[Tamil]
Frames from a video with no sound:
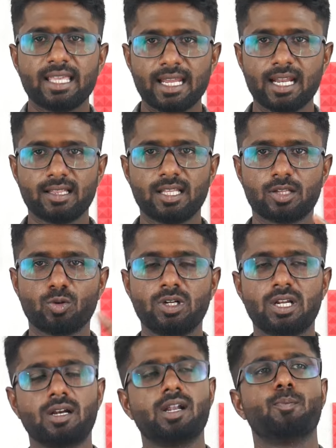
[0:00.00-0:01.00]
ஏன்னா இந்த
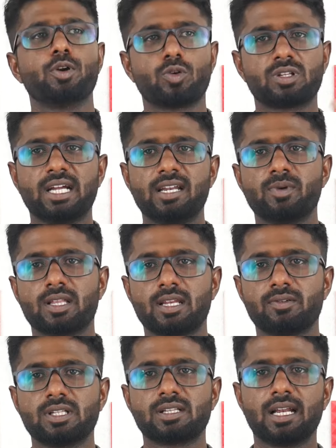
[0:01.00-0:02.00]
தொண்டர்கள்லாம் போய் ஒரு தனி
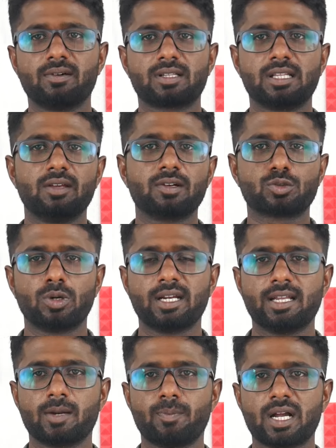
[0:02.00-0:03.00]
மனிதனை வந்து தலைவர் தலைவர்னு
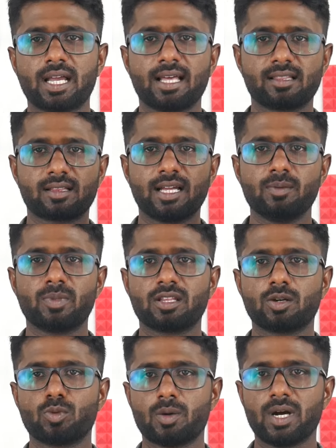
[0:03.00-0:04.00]
சொல்லிக்கிட்டே இருப்பாங்க அந்த தனி
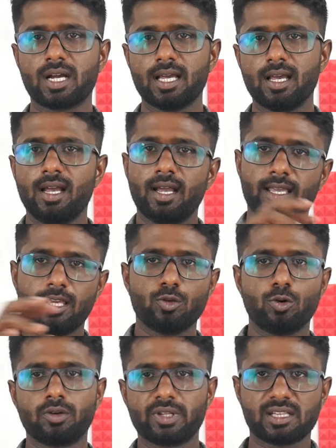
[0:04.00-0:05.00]
மனிதன் மூலமாக
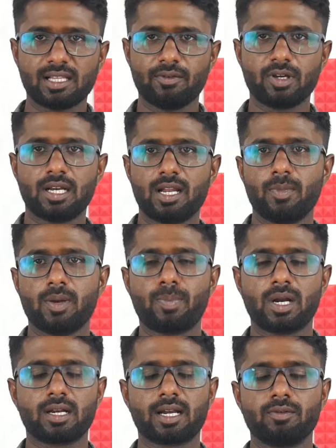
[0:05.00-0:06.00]
ஏதோ ஒரு விதத்தில் இவங்க எல்லாமே
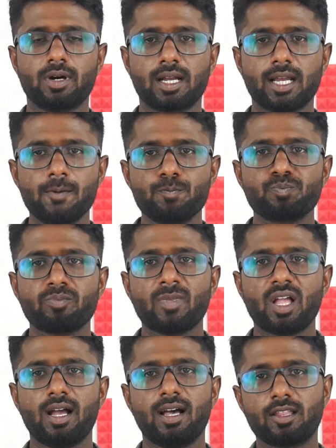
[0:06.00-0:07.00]
பலனடைவாங்க
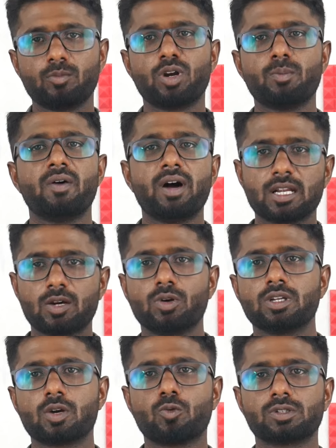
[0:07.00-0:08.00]
அதன் மூலமாக வாழ்க
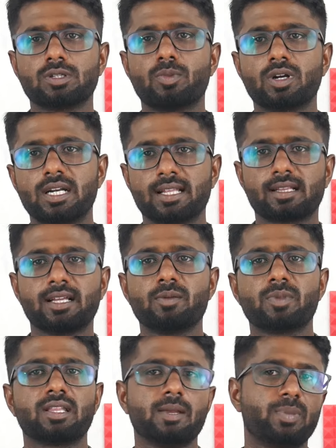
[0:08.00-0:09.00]
ஒழுகிய கோஷம் போட்டுக்கிட்டு அந்த தனி
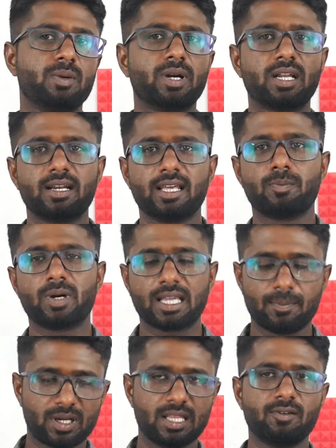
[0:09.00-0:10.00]
மனிதனை பின்பற்றிக்கிட்டே இருப்பாங்க
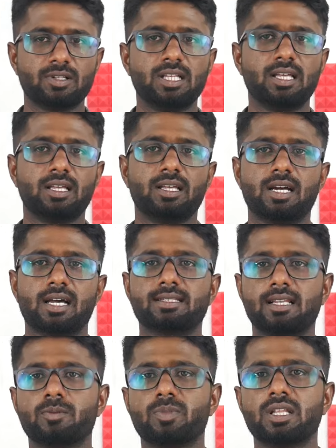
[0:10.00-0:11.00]
இப்படி தான் வந்து
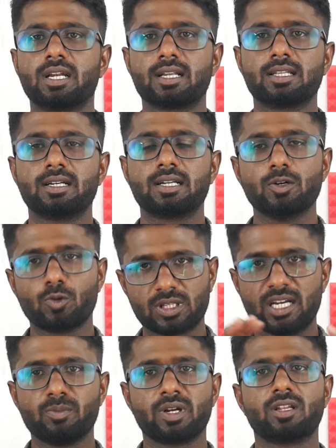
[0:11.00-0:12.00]
அரசியல் என்பது நடந்துகிட்டு இருக்குது ஒரு
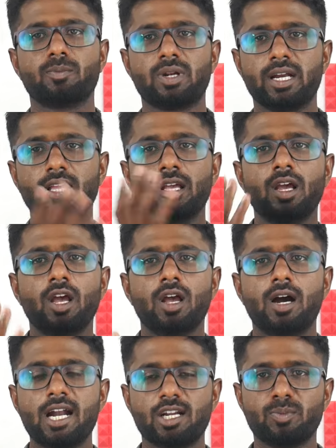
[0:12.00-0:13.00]
தனி மனிதன் பின்னாடி
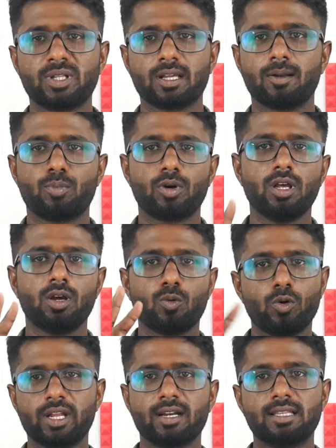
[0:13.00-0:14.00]
ஆட்டு மந்தைகள் போல்
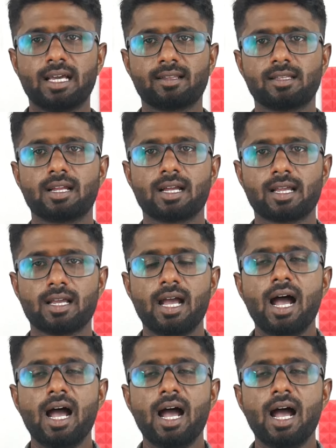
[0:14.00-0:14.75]
ஓடிக்கிட்டு தான் இருந்திருக்காங்க